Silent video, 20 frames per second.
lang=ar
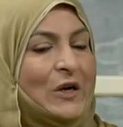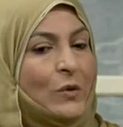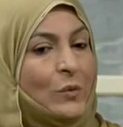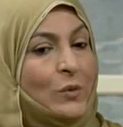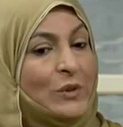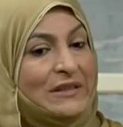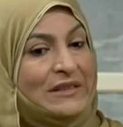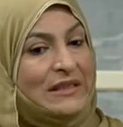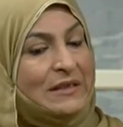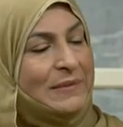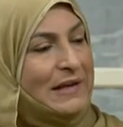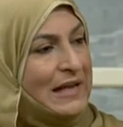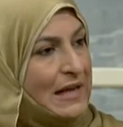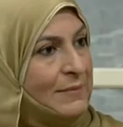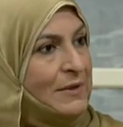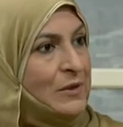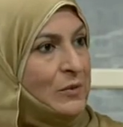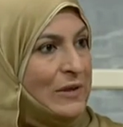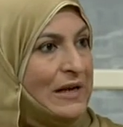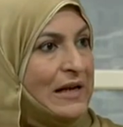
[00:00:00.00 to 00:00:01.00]
ويديم
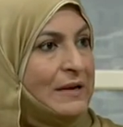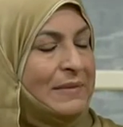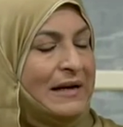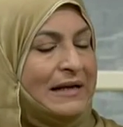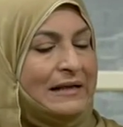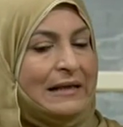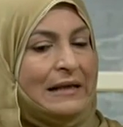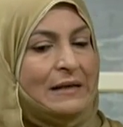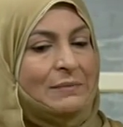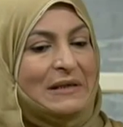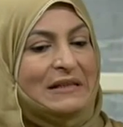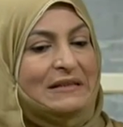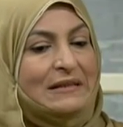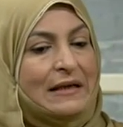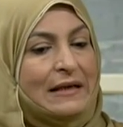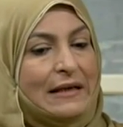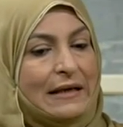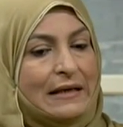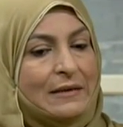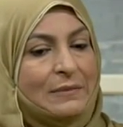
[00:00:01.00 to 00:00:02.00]
الامن والامان على
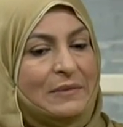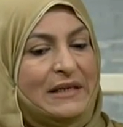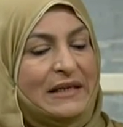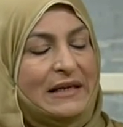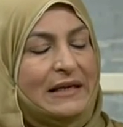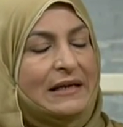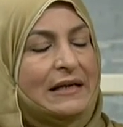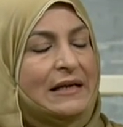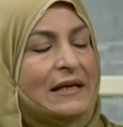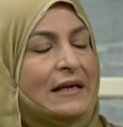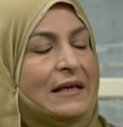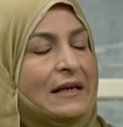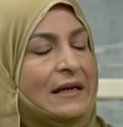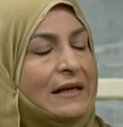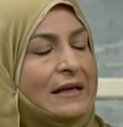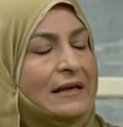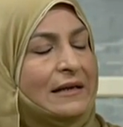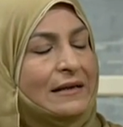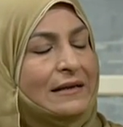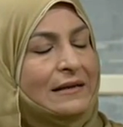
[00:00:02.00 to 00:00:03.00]
المنطقه العربيه
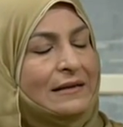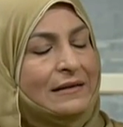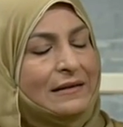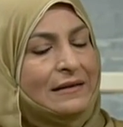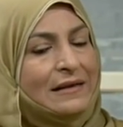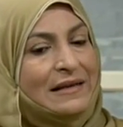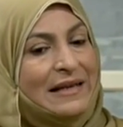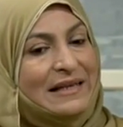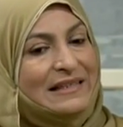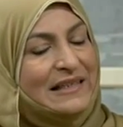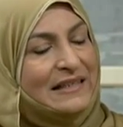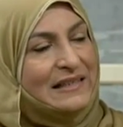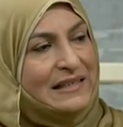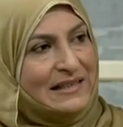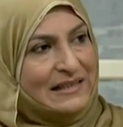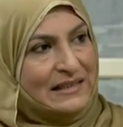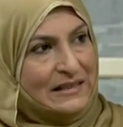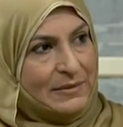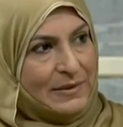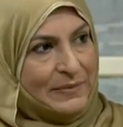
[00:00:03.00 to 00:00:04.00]
آه، ليست
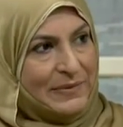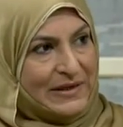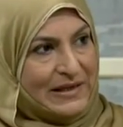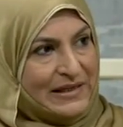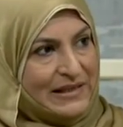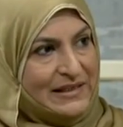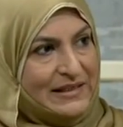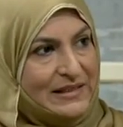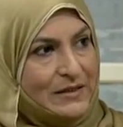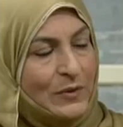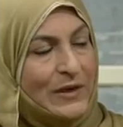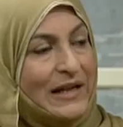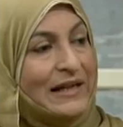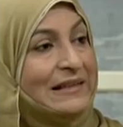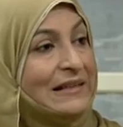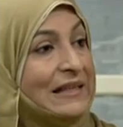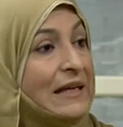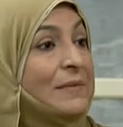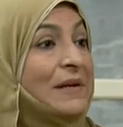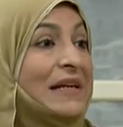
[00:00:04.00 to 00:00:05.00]
هي السبب الرئيسي
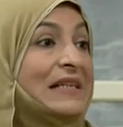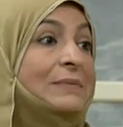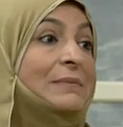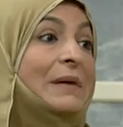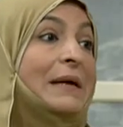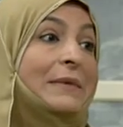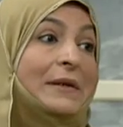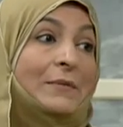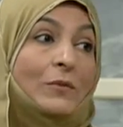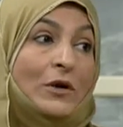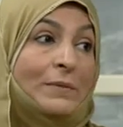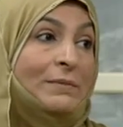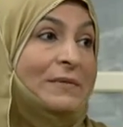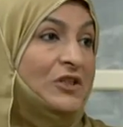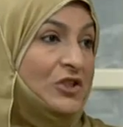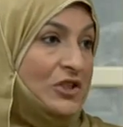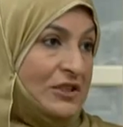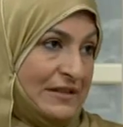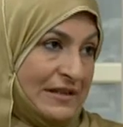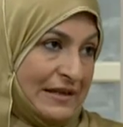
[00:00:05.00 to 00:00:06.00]
ولكنها من الأسباب
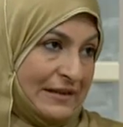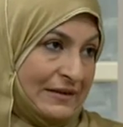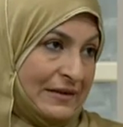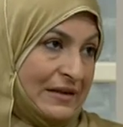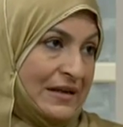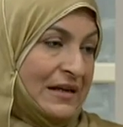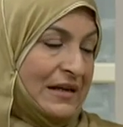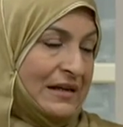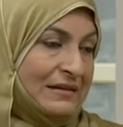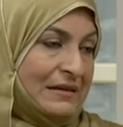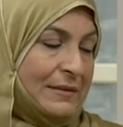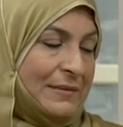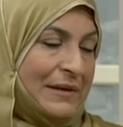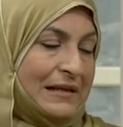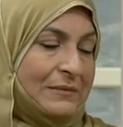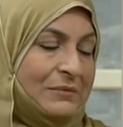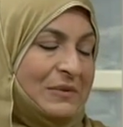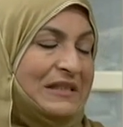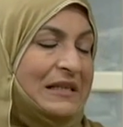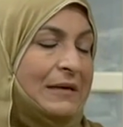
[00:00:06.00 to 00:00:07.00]
المهمة جدا
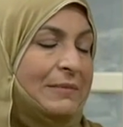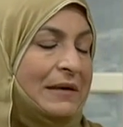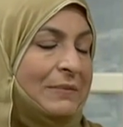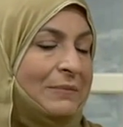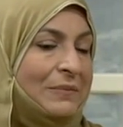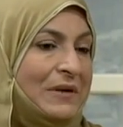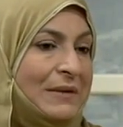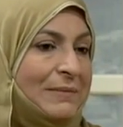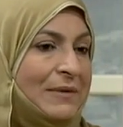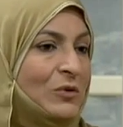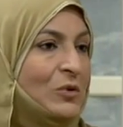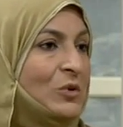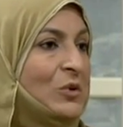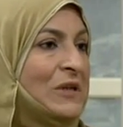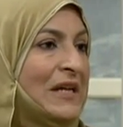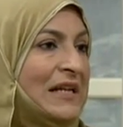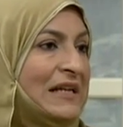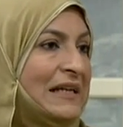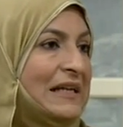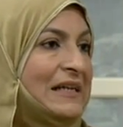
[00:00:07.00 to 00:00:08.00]
طبعا بسبب لما يكون
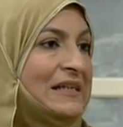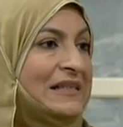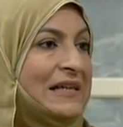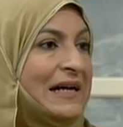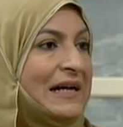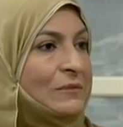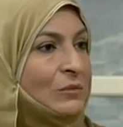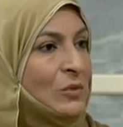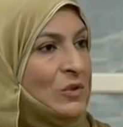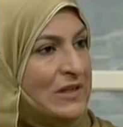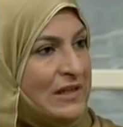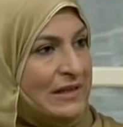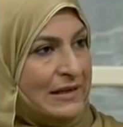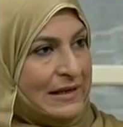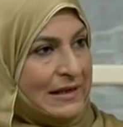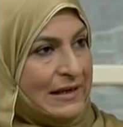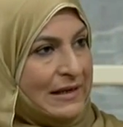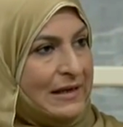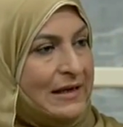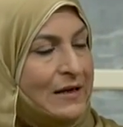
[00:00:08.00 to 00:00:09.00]
هنالك نزاعات
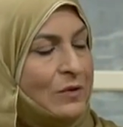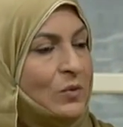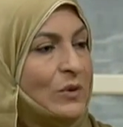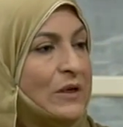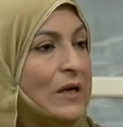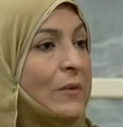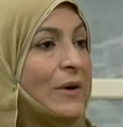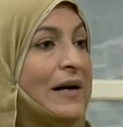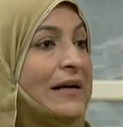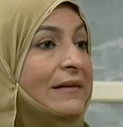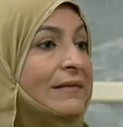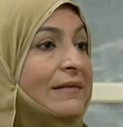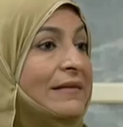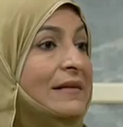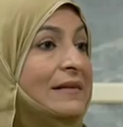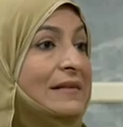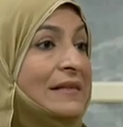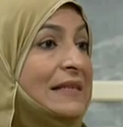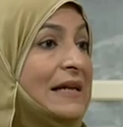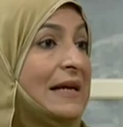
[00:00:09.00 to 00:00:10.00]
مسلحة أو طبعا.
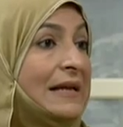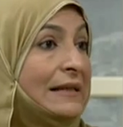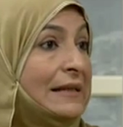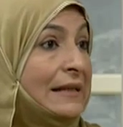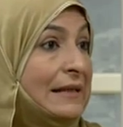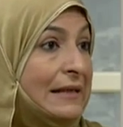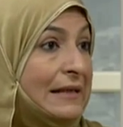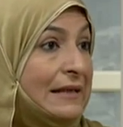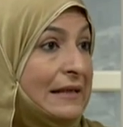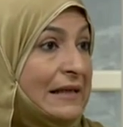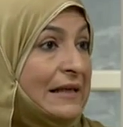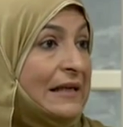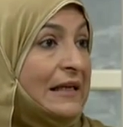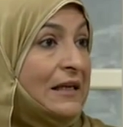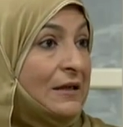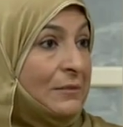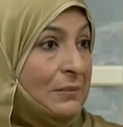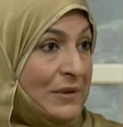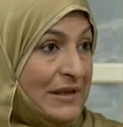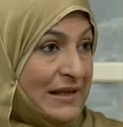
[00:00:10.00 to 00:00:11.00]
كوارث إنسانية انفلات
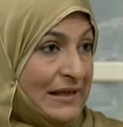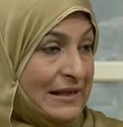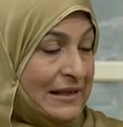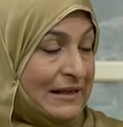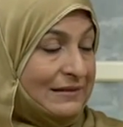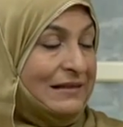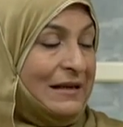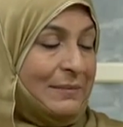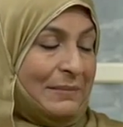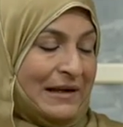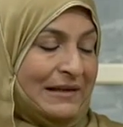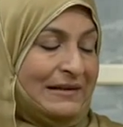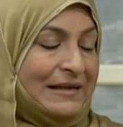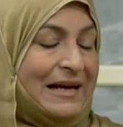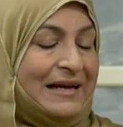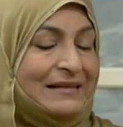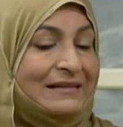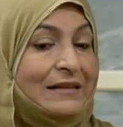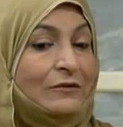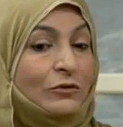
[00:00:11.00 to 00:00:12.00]
في كل نواحي طبعا الحياة
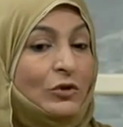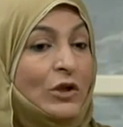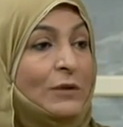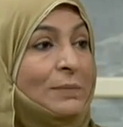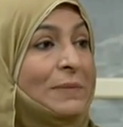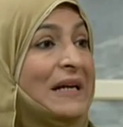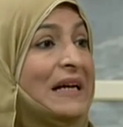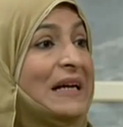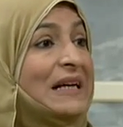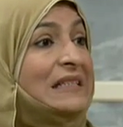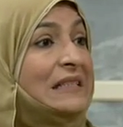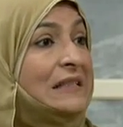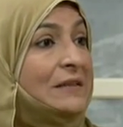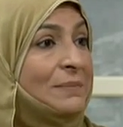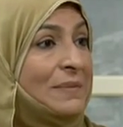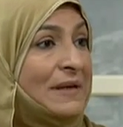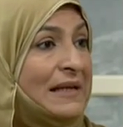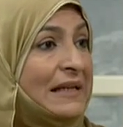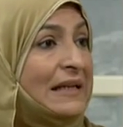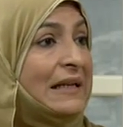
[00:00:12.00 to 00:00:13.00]
هذه يعني. تربة
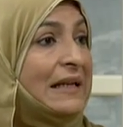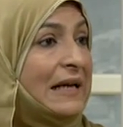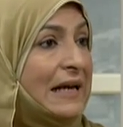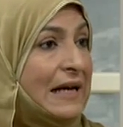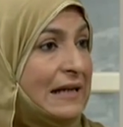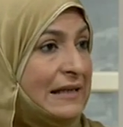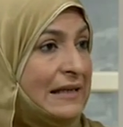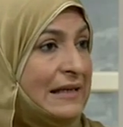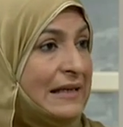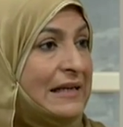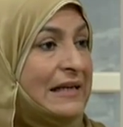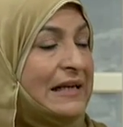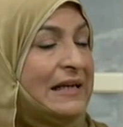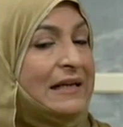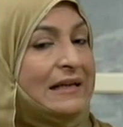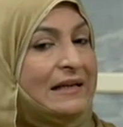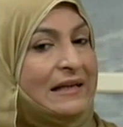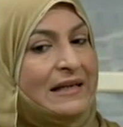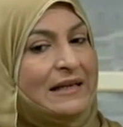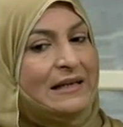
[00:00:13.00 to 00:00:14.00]
خصبة للغاية
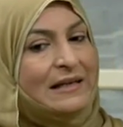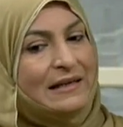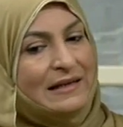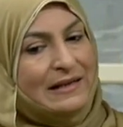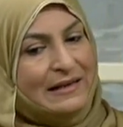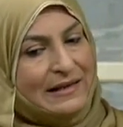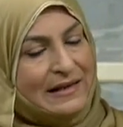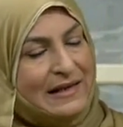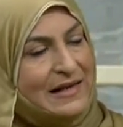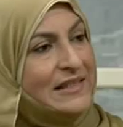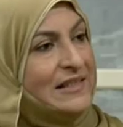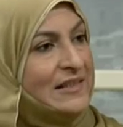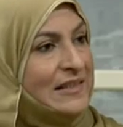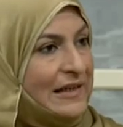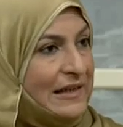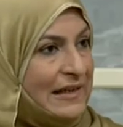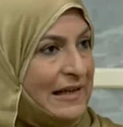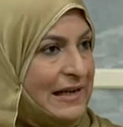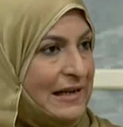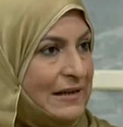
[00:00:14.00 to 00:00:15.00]

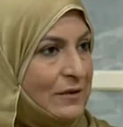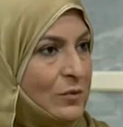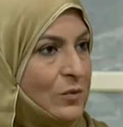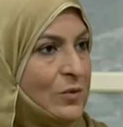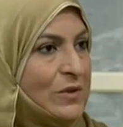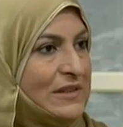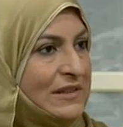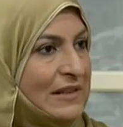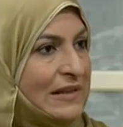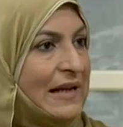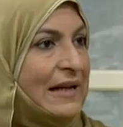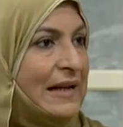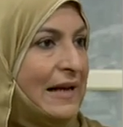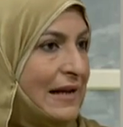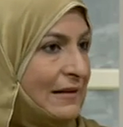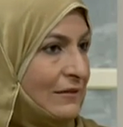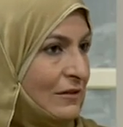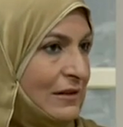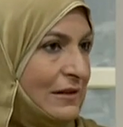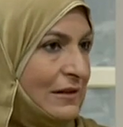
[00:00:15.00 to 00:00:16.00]
للاستغلال واستغلال حالة